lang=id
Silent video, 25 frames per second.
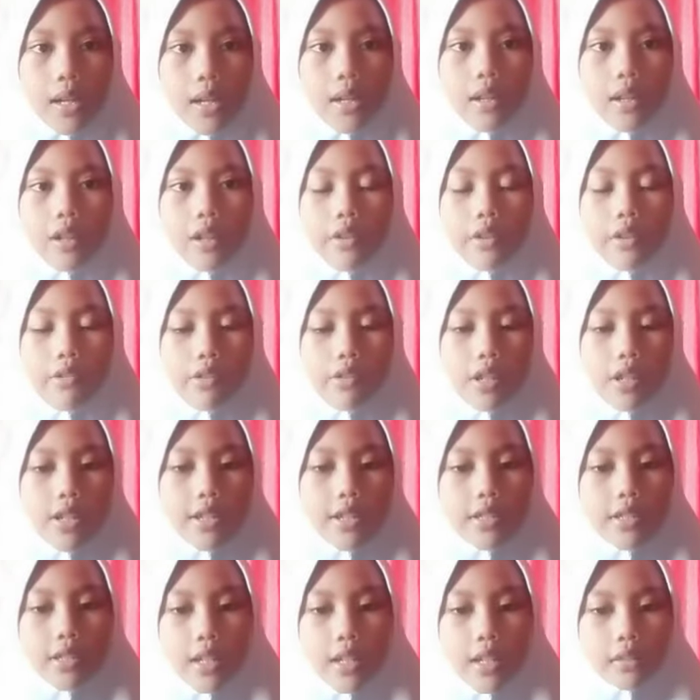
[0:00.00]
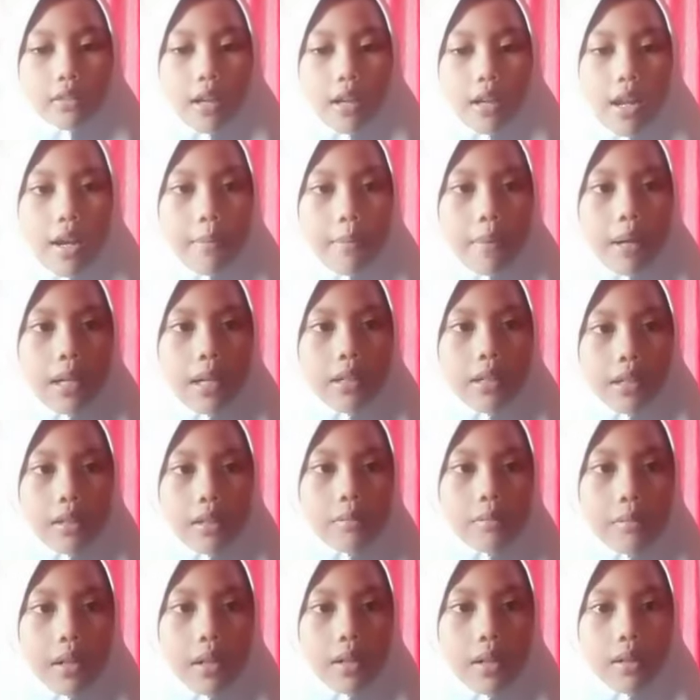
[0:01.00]
Indonesia telah banyak
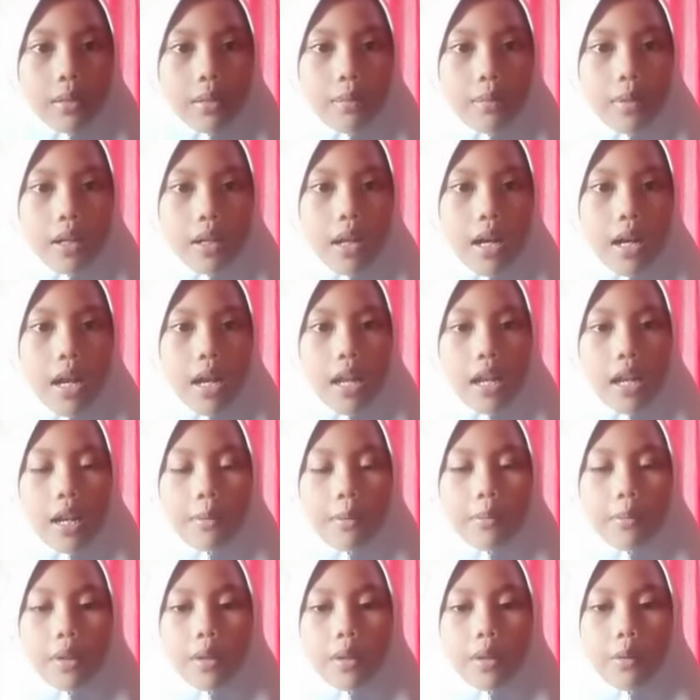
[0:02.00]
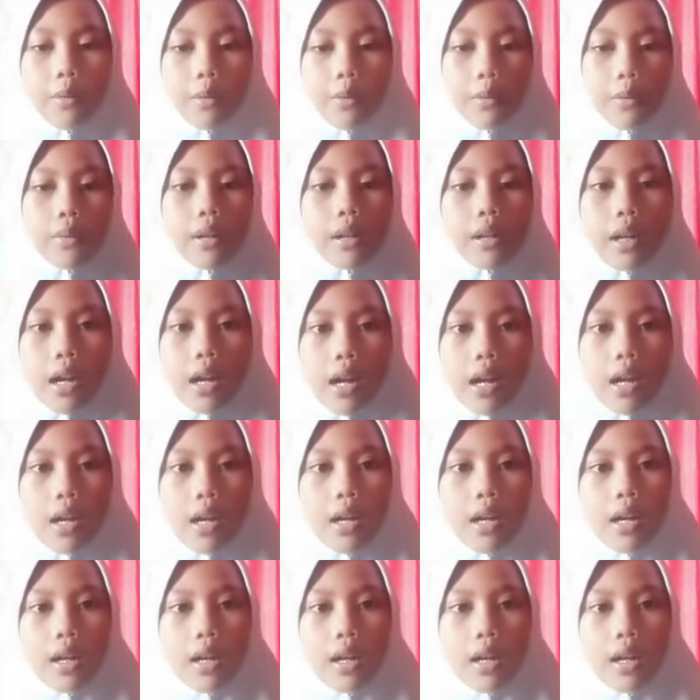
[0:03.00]
mengalami luka,